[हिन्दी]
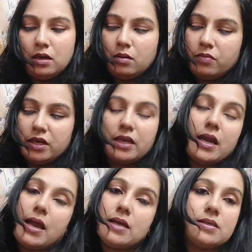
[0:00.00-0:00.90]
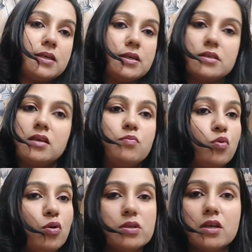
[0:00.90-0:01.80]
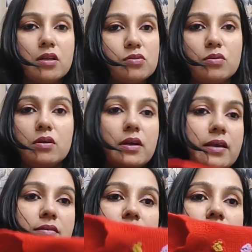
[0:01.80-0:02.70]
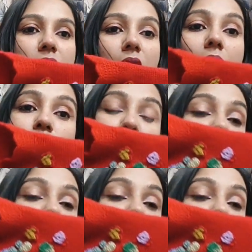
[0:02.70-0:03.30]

बट ये है सीरियसली बहुत ज़्यादा सुंदर गाइज आप मुझे